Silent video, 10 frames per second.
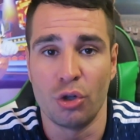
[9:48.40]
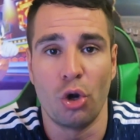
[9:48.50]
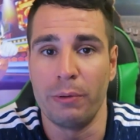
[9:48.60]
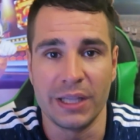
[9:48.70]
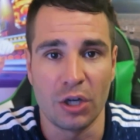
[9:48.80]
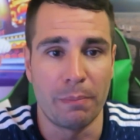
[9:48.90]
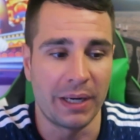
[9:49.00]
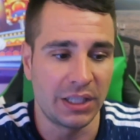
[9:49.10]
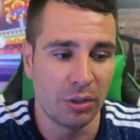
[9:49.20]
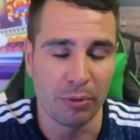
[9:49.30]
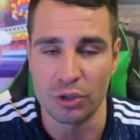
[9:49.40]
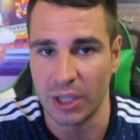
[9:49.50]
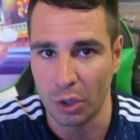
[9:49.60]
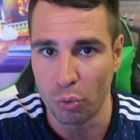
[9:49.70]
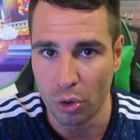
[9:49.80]
No lo vi entero el partido, pero
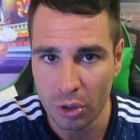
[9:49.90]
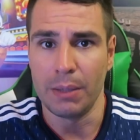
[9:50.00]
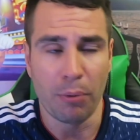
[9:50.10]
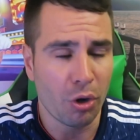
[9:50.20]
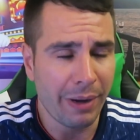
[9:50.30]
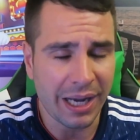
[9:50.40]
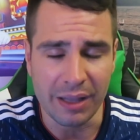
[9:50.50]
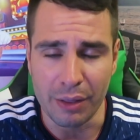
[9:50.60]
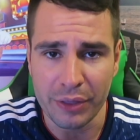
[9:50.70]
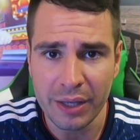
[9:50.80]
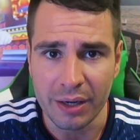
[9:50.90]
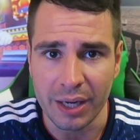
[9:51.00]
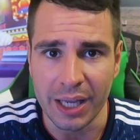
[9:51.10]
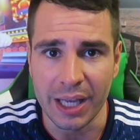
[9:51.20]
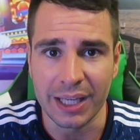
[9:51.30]
sé que jugó. Y poco más que decir,
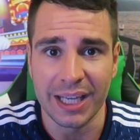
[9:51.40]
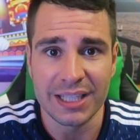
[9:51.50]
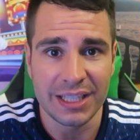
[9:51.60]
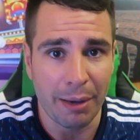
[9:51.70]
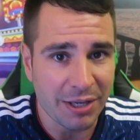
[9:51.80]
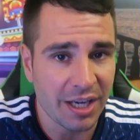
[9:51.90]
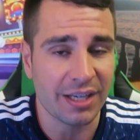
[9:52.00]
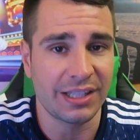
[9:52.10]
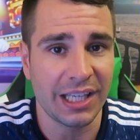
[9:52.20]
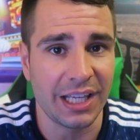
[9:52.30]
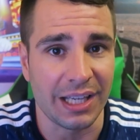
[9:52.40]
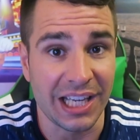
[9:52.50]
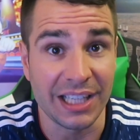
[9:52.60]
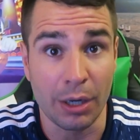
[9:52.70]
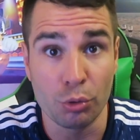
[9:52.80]
eh, que si habéis llegado hasta aquí
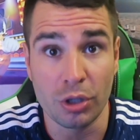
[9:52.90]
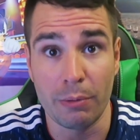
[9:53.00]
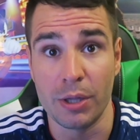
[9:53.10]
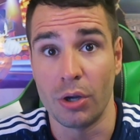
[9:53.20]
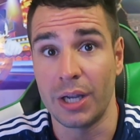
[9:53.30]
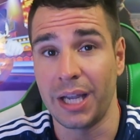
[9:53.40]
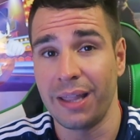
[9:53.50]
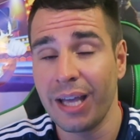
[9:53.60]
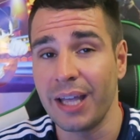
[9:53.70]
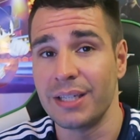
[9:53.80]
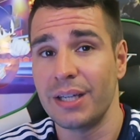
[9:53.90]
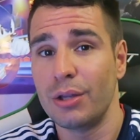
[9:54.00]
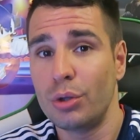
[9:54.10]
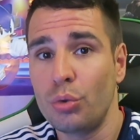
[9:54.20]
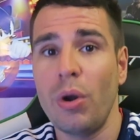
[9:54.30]
y te ha gustado el vídeo, que dejes
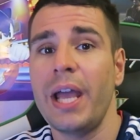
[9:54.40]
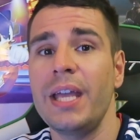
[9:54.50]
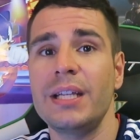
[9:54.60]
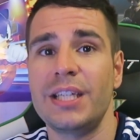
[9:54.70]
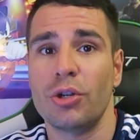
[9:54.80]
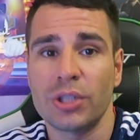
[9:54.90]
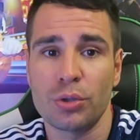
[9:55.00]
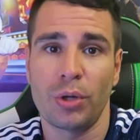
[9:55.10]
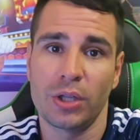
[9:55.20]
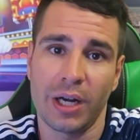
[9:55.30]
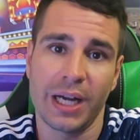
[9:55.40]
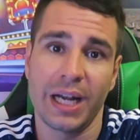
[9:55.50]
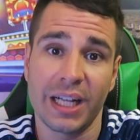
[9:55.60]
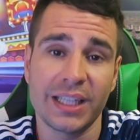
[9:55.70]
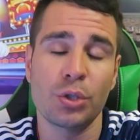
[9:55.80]
tu like, si no estás suscrito al
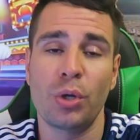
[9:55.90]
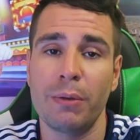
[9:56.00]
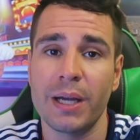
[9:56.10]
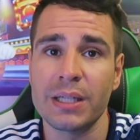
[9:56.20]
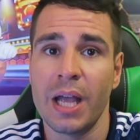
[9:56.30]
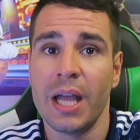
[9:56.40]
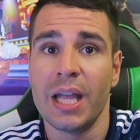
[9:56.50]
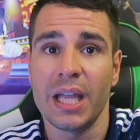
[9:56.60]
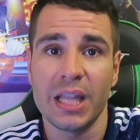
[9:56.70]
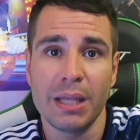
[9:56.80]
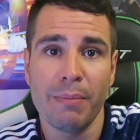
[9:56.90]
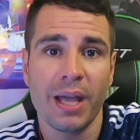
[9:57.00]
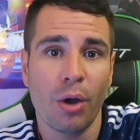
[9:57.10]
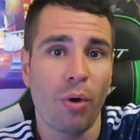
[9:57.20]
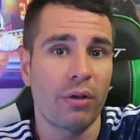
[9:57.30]
canal, que te suscribas. Y
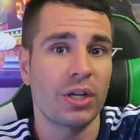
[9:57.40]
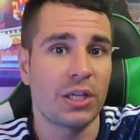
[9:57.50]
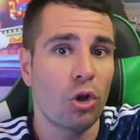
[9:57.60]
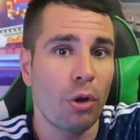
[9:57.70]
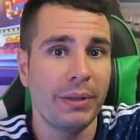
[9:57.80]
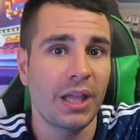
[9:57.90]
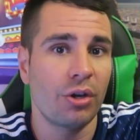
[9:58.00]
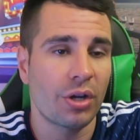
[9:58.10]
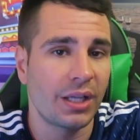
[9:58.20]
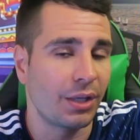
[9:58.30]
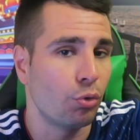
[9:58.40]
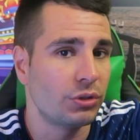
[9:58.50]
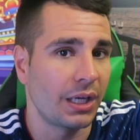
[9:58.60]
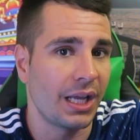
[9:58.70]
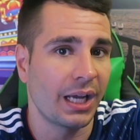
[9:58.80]
dime, jugadores, en los comentarios que te
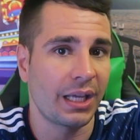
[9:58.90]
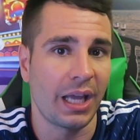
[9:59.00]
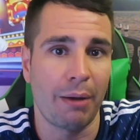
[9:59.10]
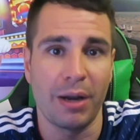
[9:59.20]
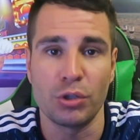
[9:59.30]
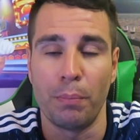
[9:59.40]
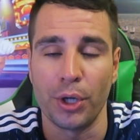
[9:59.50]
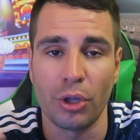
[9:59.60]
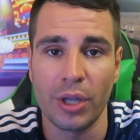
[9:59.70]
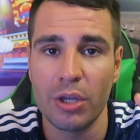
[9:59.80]
gustaría que hablase un poquito